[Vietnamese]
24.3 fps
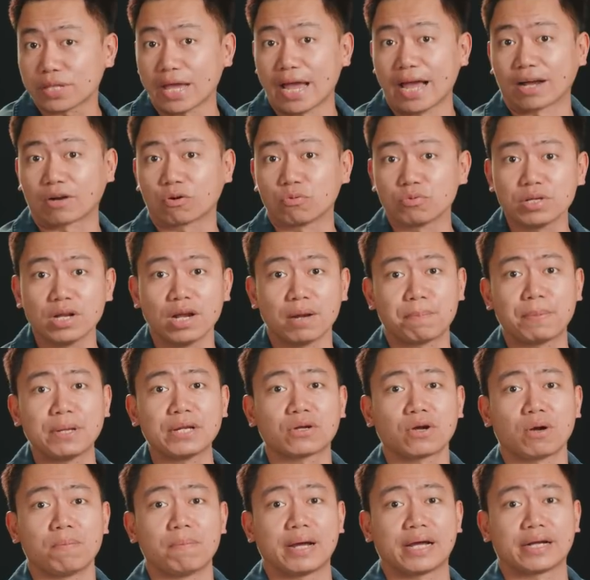tả cũng như là
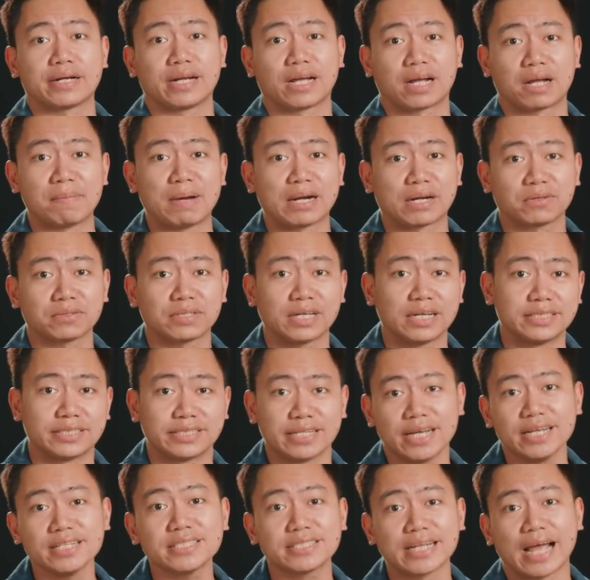pin comment để các bạn có thể
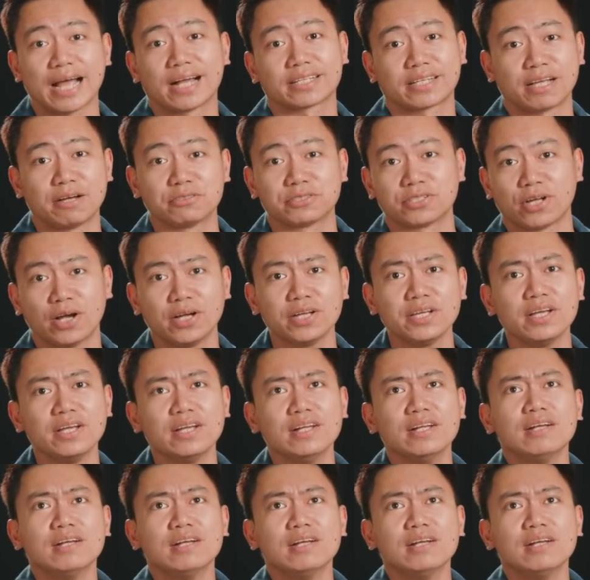dễ dàng theo dõi.